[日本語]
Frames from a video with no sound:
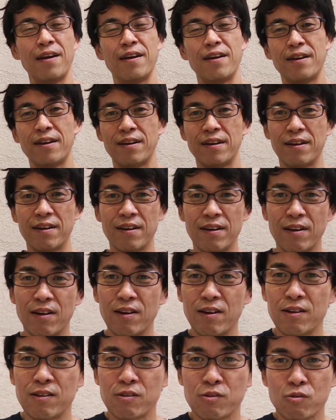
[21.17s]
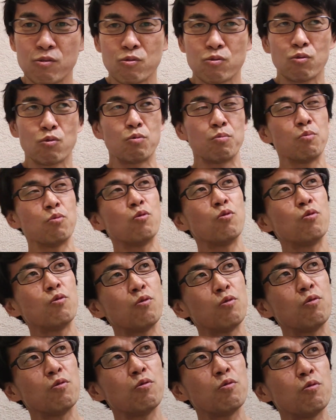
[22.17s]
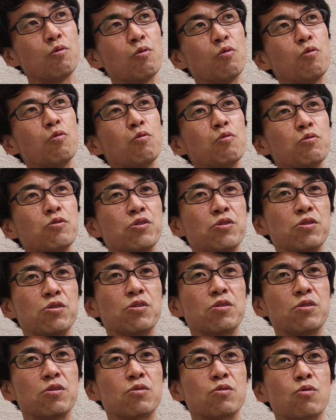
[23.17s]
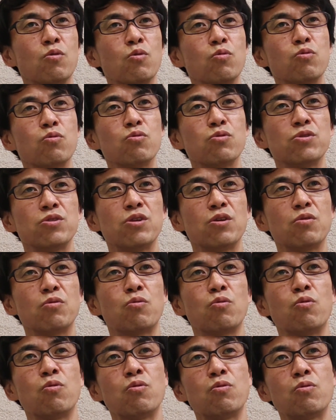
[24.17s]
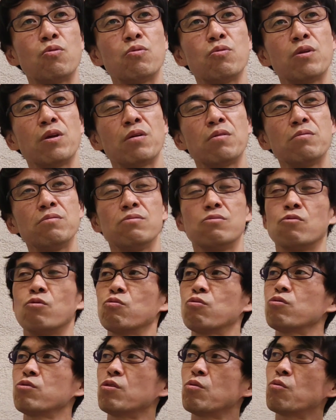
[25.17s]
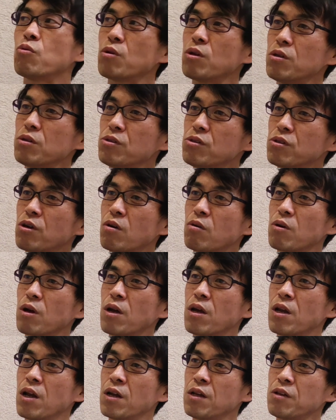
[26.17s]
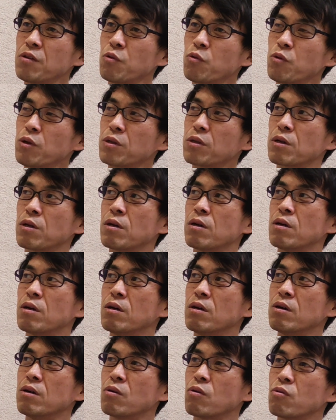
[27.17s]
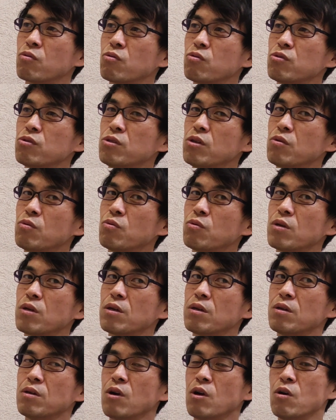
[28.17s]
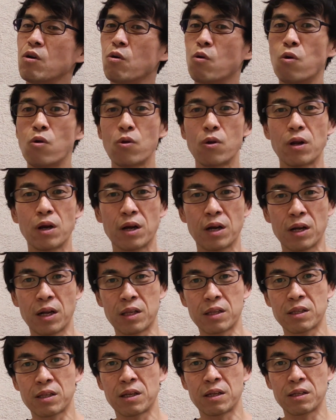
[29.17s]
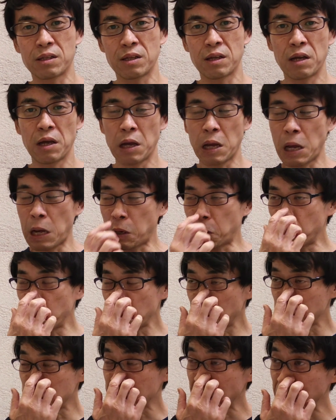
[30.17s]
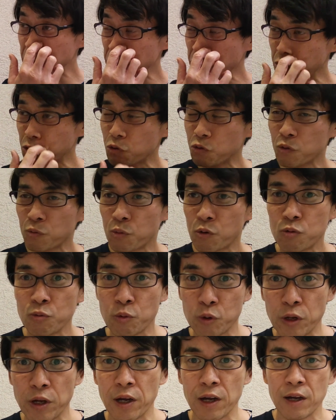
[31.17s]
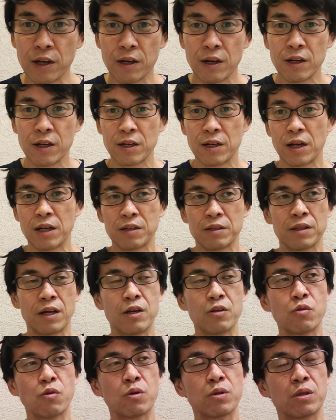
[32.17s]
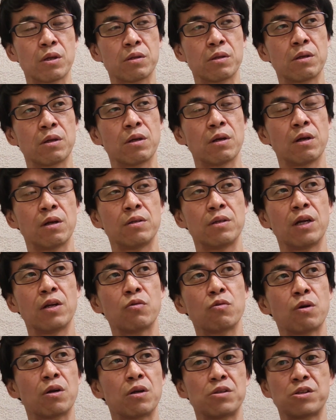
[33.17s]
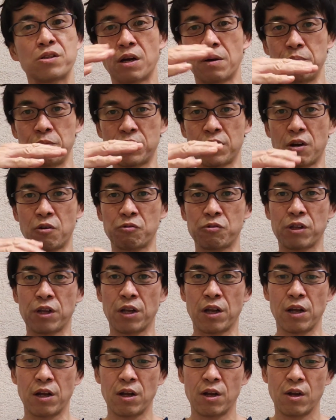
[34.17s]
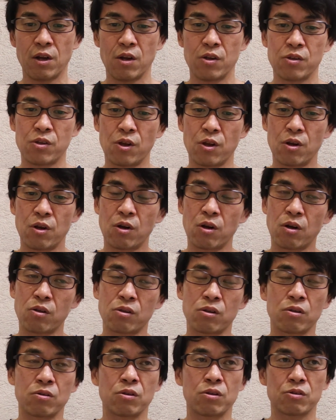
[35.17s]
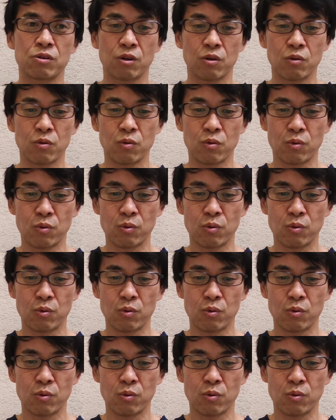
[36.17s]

えー、っともう今年で5年今年で5年近くえー、来年5年だったかな今年で5年コロナがなったんでコロナの最中ちょっと僕もねナイトやったんでナイトが時間短くて出れなかったんですけど